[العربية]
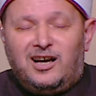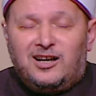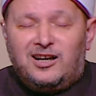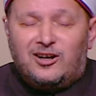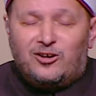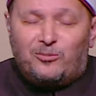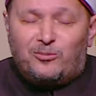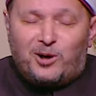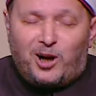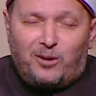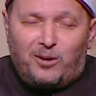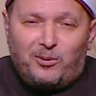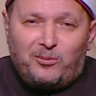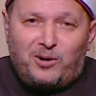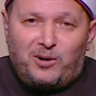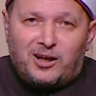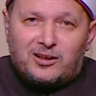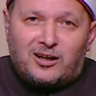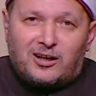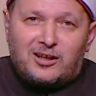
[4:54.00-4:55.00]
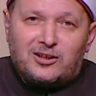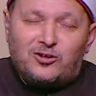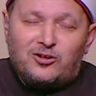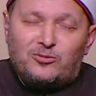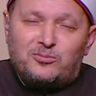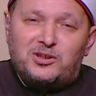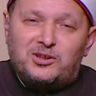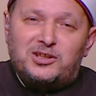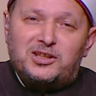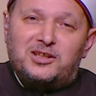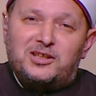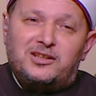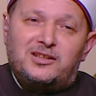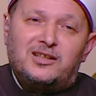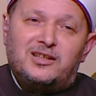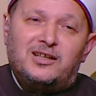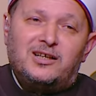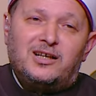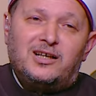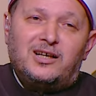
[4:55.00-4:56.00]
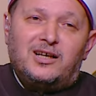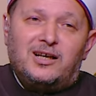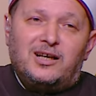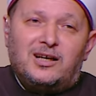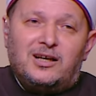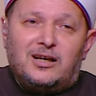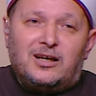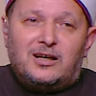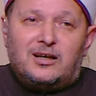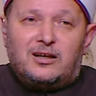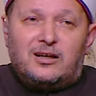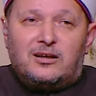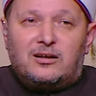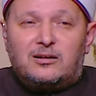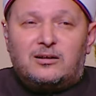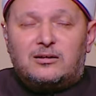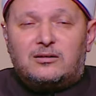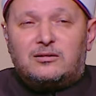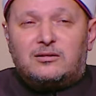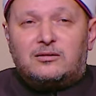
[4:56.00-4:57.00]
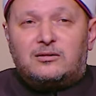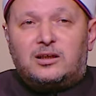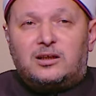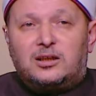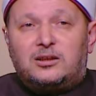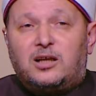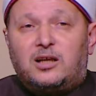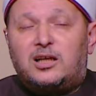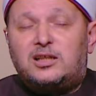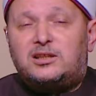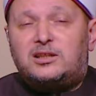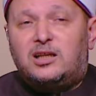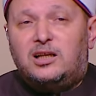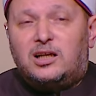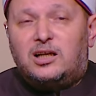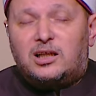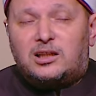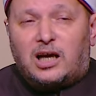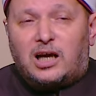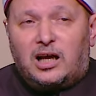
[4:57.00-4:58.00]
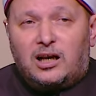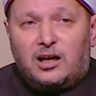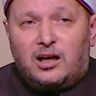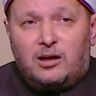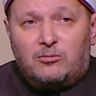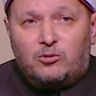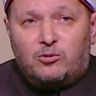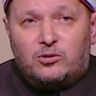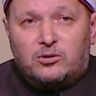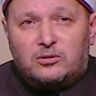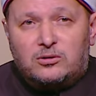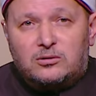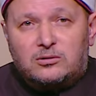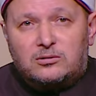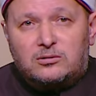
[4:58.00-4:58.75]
اهلا ومرحبا بحضراتكم من جديد الدرس اللي نتعلمه